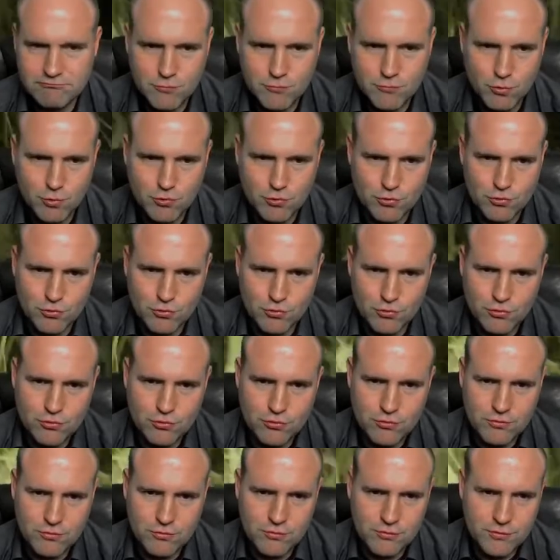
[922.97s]

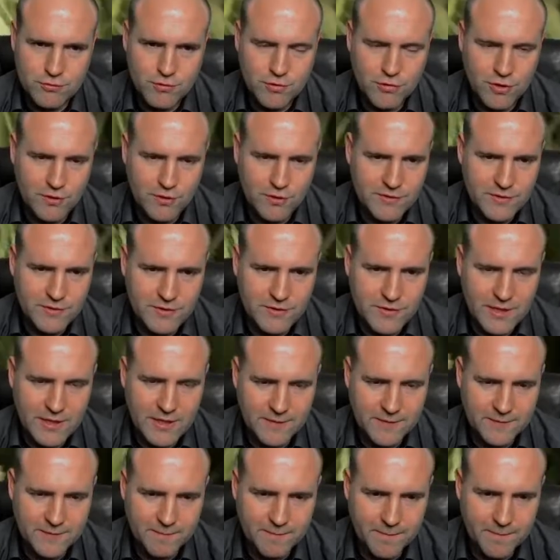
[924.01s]
Ich laufe dir
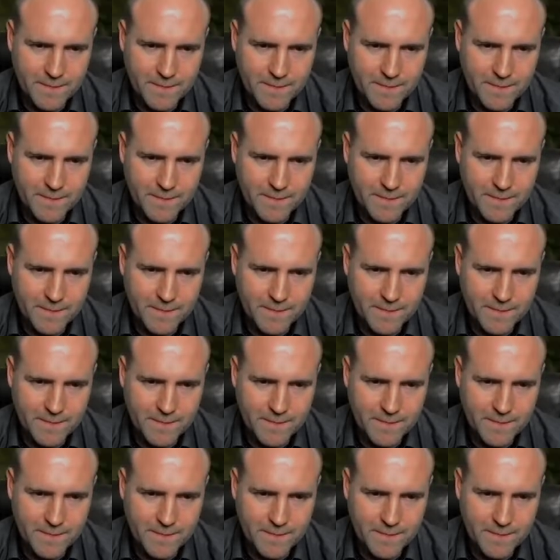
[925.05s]
hinterher.